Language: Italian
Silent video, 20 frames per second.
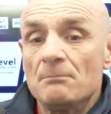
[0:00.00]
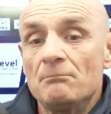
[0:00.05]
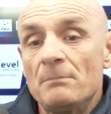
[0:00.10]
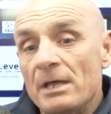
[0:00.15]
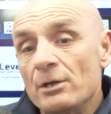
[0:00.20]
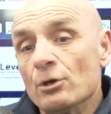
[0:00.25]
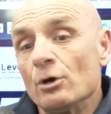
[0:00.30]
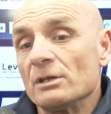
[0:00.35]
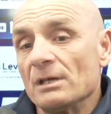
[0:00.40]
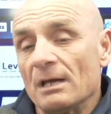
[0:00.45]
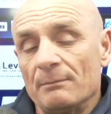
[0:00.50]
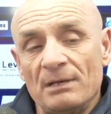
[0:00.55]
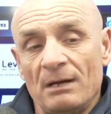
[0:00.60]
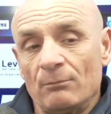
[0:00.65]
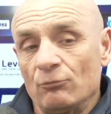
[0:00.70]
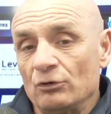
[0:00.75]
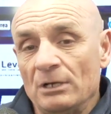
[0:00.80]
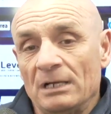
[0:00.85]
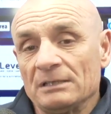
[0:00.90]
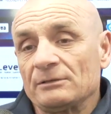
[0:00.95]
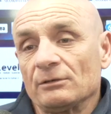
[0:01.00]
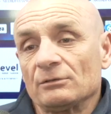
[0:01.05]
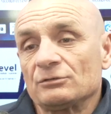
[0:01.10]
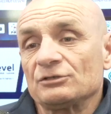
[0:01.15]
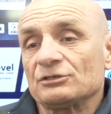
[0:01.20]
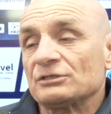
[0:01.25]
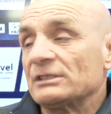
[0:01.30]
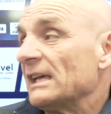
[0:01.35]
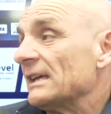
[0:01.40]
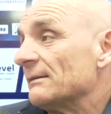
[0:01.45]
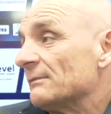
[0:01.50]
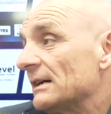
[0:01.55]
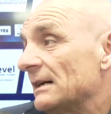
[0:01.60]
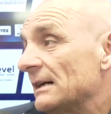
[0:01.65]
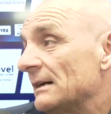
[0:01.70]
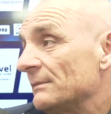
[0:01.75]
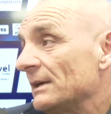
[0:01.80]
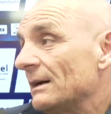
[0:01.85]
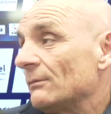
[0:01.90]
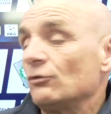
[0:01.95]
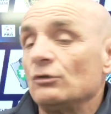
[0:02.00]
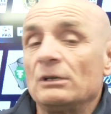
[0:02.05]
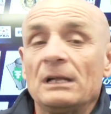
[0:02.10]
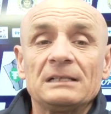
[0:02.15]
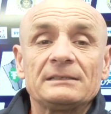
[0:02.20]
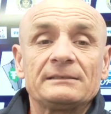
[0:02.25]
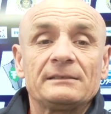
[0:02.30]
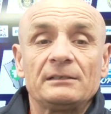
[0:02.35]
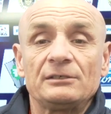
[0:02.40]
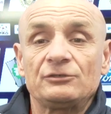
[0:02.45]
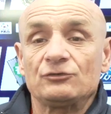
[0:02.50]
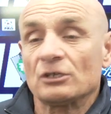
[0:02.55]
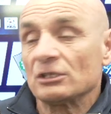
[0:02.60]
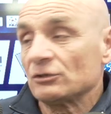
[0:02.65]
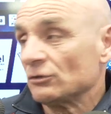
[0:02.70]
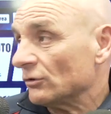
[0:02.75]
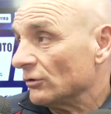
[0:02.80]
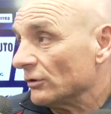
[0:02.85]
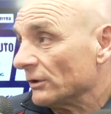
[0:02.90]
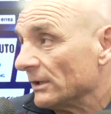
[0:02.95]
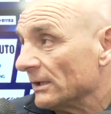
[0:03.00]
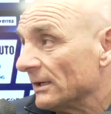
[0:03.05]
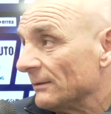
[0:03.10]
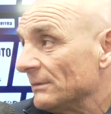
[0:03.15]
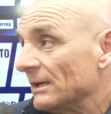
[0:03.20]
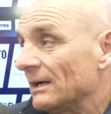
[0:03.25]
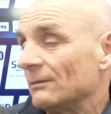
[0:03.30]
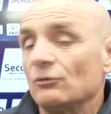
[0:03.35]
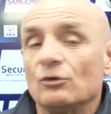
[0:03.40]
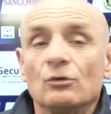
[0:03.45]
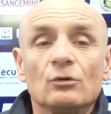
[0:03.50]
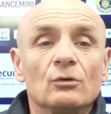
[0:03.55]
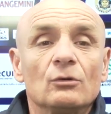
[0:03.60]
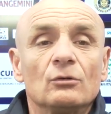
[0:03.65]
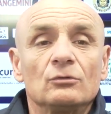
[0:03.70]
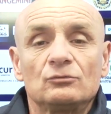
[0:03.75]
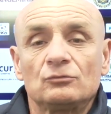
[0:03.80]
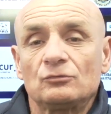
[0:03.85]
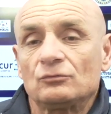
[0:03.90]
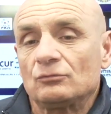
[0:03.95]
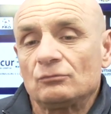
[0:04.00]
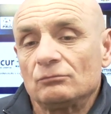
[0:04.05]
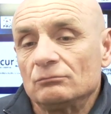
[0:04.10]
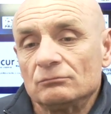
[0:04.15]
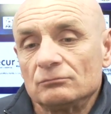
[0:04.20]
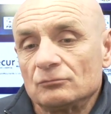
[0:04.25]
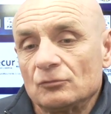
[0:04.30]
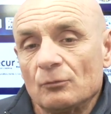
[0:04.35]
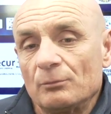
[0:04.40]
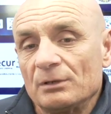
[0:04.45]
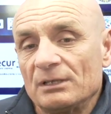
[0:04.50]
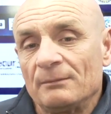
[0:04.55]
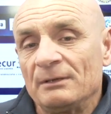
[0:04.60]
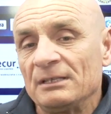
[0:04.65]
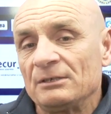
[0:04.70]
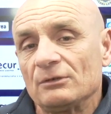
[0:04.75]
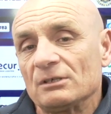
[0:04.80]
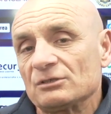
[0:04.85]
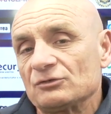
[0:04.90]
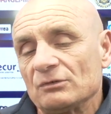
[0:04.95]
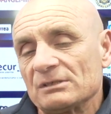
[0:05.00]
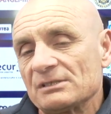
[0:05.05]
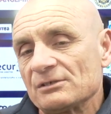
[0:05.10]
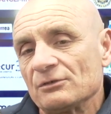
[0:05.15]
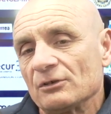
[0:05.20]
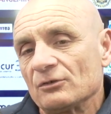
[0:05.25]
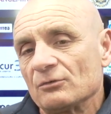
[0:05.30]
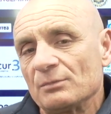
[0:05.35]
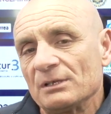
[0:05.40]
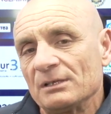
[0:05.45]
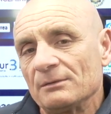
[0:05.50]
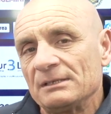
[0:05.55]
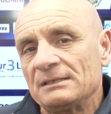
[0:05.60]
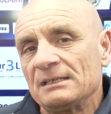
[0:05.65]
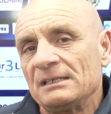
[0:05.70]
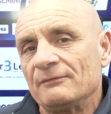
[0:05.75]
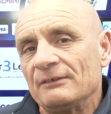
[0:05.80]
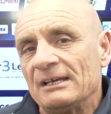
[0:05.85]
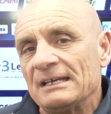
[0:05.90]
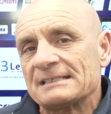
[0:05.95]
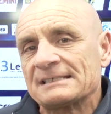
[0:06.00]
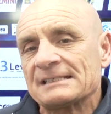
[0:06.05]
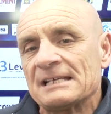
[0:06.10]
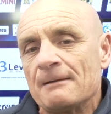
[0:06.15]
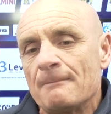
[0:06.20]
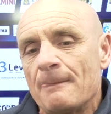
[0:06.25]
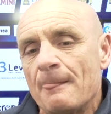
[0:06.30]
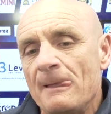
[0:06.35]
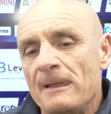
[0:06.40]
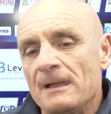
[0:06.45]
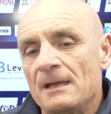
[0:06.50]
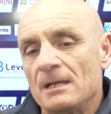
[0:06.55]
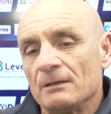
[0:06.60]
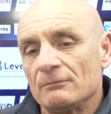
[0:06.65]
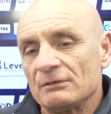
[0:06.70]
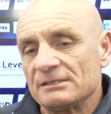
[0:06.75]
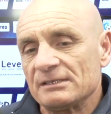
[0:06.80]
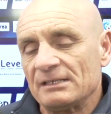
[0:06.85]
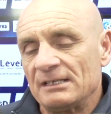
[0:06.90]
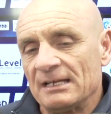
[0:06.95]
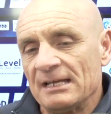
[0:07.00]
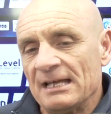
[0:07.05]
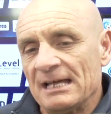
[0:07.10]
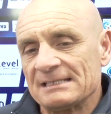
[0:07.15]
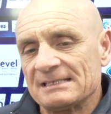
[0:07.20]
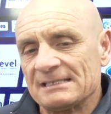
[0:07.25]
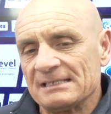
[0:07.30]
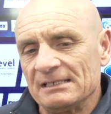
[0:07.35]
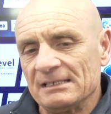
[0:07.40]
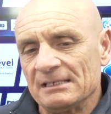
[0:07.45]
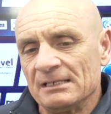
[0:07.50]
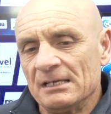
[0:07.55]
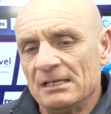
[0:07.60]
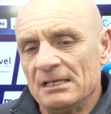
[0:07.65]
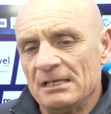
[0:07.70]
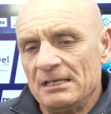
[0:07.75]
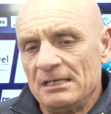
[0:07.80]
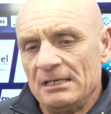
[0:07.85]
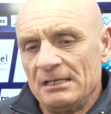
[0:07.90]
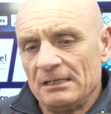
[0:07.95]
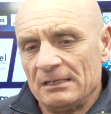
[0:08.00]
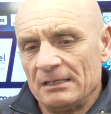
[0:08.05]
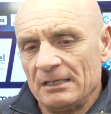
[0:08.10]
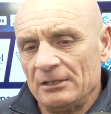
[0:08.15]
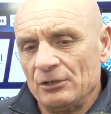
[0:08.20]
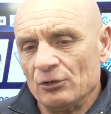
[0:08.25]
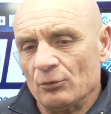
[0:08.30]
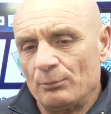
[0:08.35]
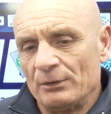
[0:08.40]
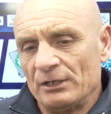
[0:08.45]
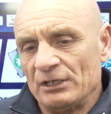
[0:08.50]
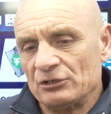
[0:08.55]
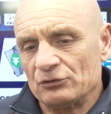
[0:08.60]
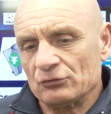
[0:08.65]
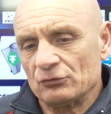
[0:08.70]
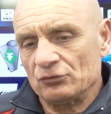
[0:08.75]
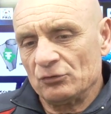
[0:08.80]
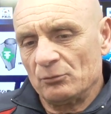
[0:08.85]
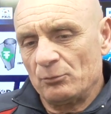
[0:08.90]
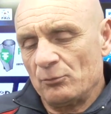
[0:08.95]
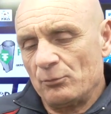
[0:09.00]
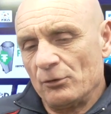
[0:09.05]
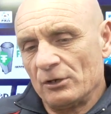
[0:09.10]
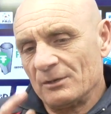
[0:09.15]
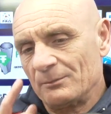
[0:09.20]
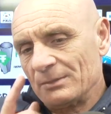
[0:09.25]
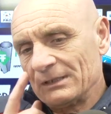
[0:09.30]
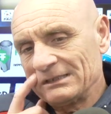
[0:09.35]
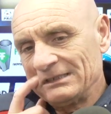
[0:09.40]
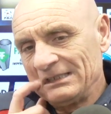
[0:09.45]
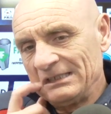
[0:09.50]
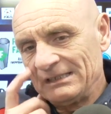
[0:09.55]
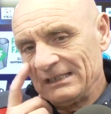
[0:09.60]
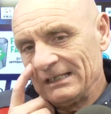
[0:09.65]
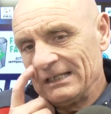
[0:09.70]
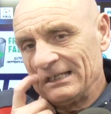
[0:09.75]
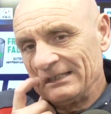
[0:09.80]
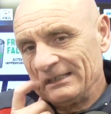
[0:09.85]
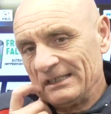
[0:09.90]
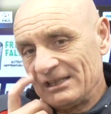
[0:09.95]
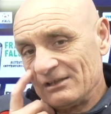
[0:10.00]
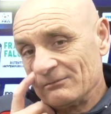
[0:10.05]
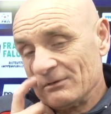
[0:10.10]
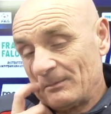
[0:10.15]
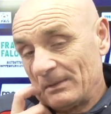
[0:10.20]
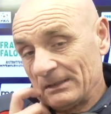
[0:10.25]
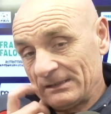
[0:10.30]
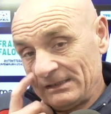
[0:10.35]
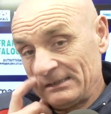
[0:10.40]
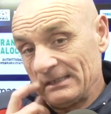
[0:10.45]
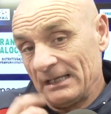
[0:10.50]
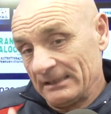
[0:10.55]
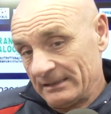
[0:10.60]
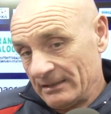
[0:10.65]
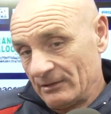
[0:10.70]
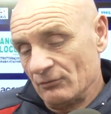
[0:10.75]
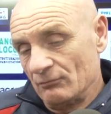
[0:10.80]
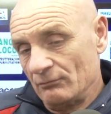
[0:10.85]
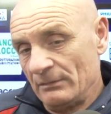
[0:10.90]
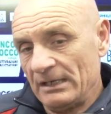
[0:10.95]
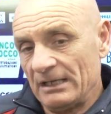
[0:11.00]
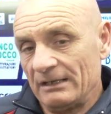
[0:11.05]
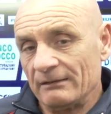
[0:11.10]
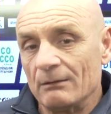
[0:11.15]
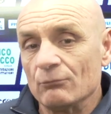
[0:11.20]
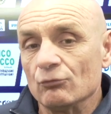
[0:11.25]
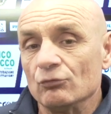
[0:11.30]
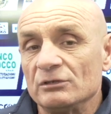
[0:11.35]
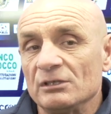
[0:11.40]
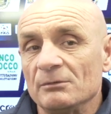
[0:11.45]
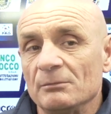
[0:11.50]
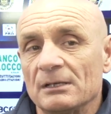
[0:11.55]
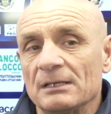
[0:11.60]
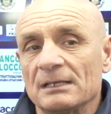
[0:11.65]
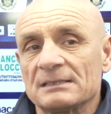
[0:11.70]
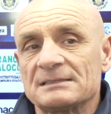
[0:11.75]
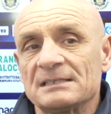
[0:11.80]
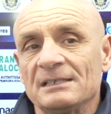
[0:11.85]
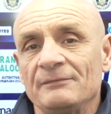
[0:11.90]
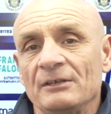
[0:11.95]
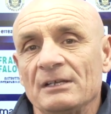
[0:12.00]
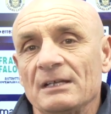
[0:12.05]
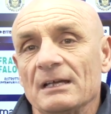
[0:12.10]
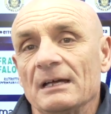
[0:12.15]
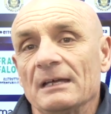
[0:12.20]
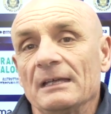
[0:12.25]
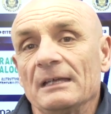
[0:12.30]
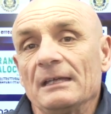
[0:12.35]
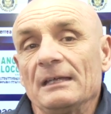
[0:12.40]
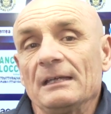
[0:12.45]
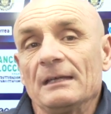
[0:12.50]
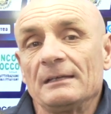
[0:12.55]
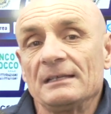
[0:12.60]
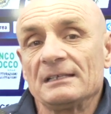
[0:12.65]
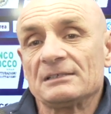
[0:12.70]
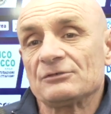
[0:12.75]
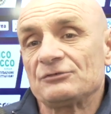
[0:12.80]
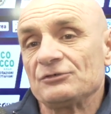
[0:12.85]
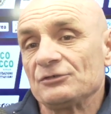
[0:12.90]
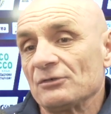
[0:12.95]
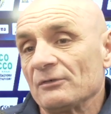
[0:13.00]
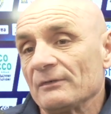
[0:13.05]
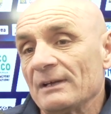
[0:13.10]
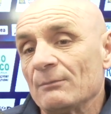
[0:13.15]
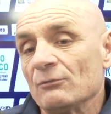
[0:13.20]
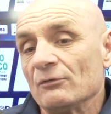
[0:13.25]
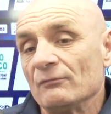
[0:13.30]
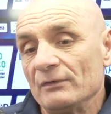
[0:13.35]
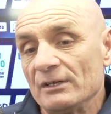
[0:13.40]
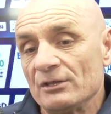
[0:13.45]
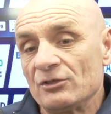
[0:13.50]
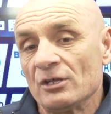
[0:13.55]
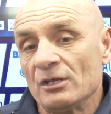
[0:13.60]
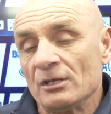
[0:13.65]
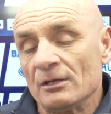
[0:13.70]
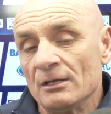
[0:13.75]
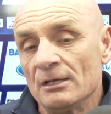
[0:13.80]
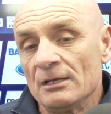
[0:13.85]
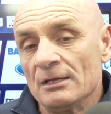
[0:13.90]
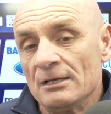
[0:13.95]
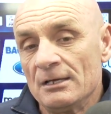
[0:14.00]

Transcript: Beh, noi abbiamo un altro sistema, abbiamo altri giocatori, abbiamo completamente una situazione completamente diversa. Questi ragazzi che io ho preso dopo poche partite, alla decima partita anche con me, eravamo ultimi in classifica e adesso ci troviamo invece